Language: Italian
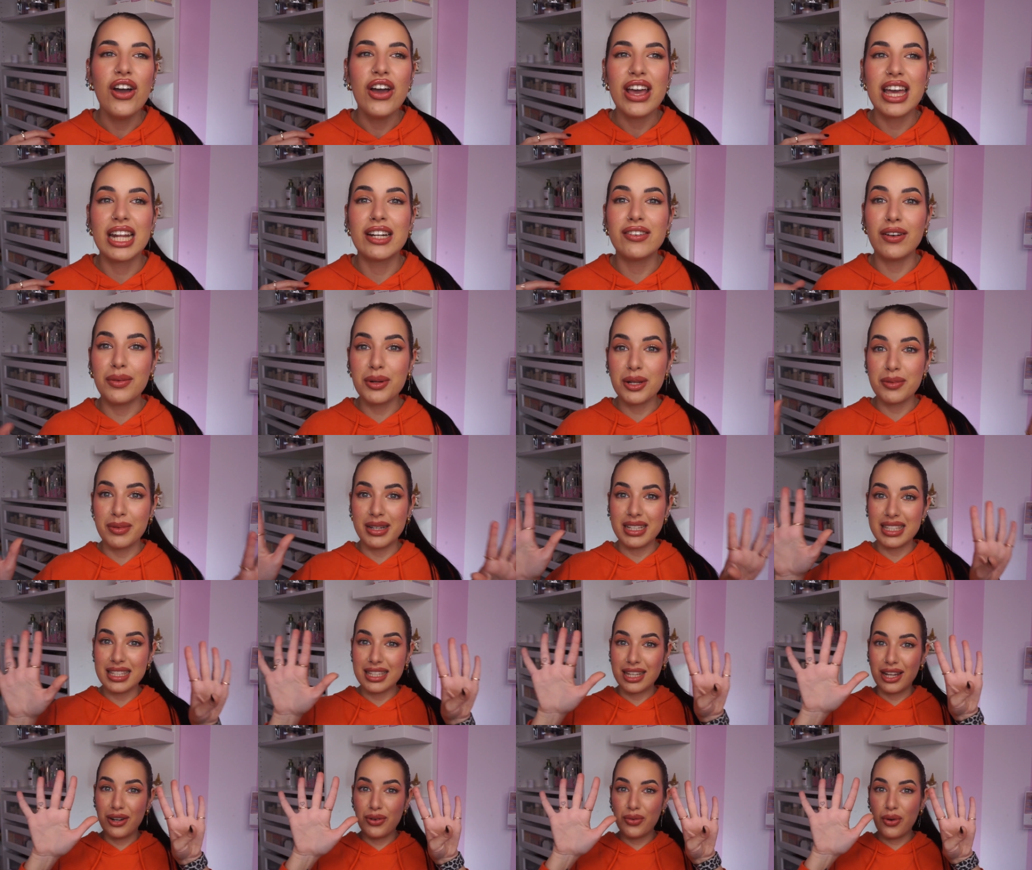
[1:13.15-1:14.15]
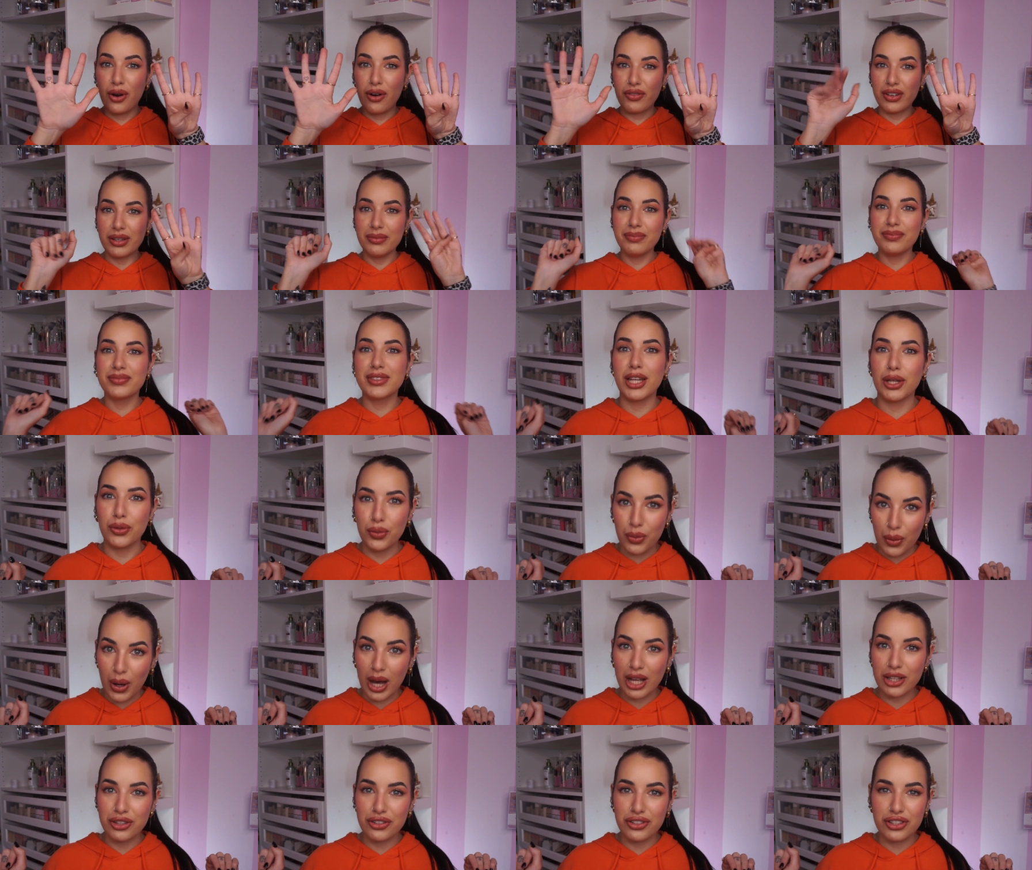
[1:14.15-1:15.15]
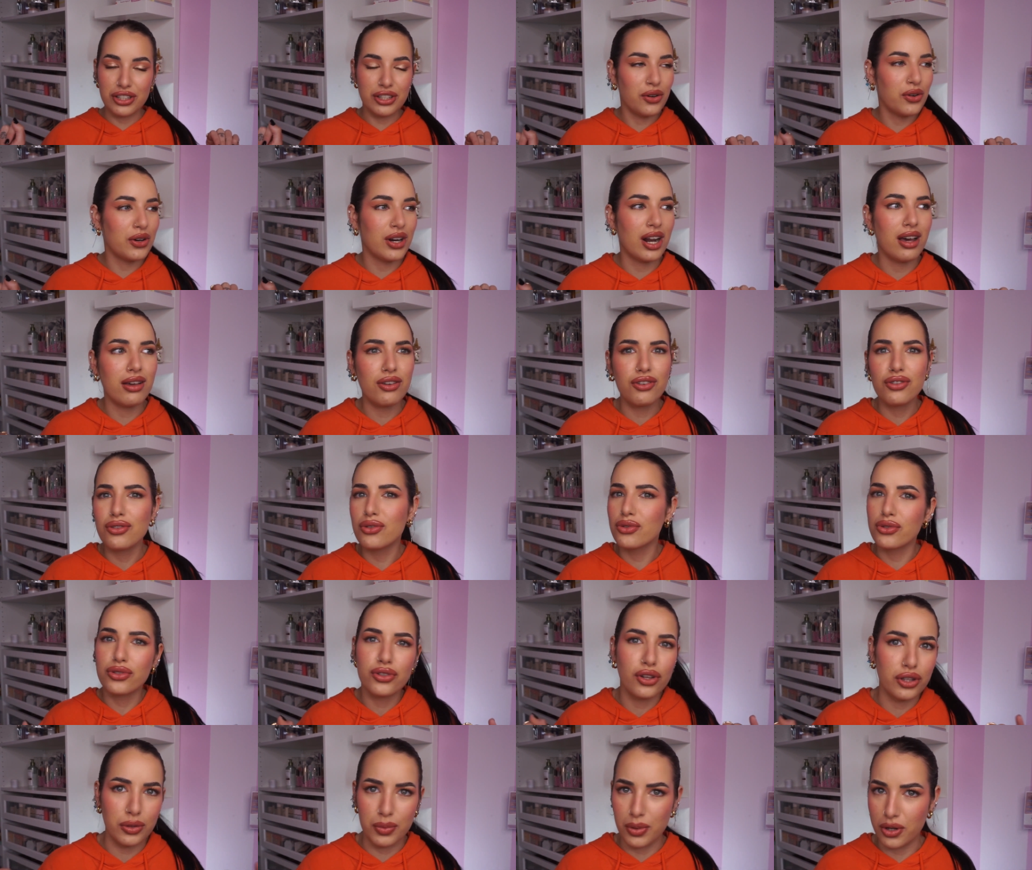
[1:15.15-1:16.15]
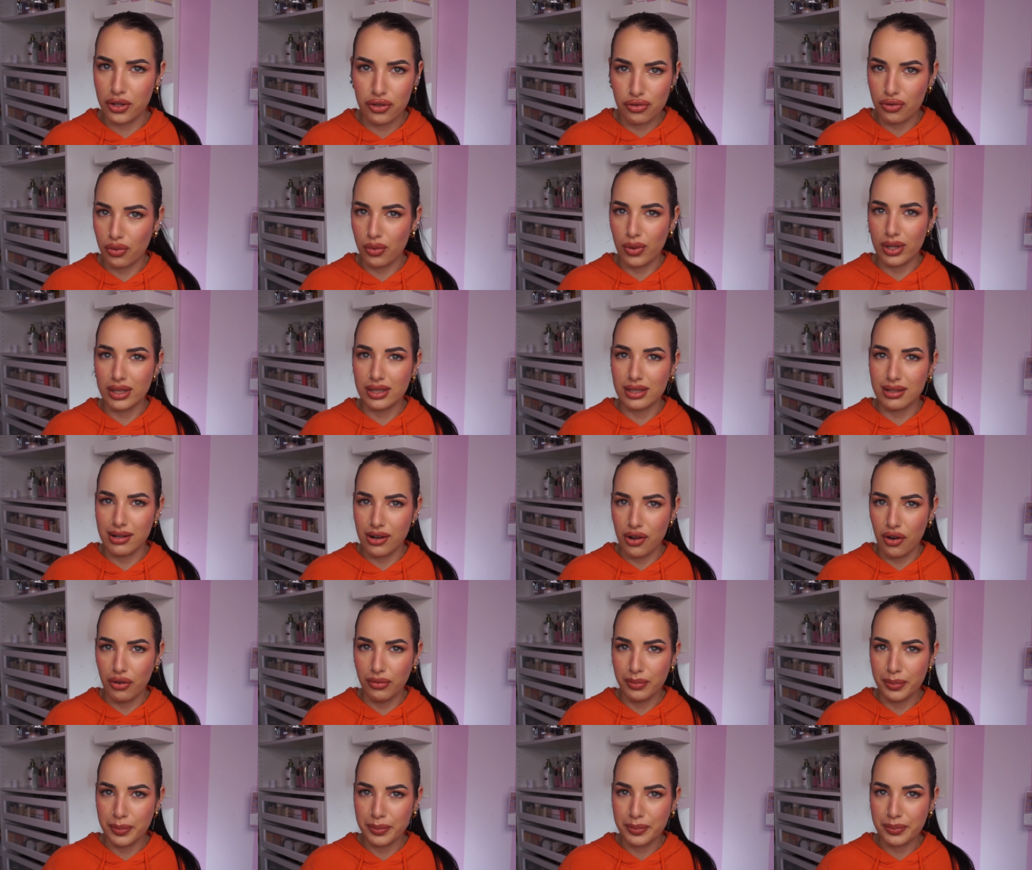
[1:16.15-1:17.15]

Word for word: eravamo rimaste a 9 tatuaggi, ora io non so di preciso quanti ne ho,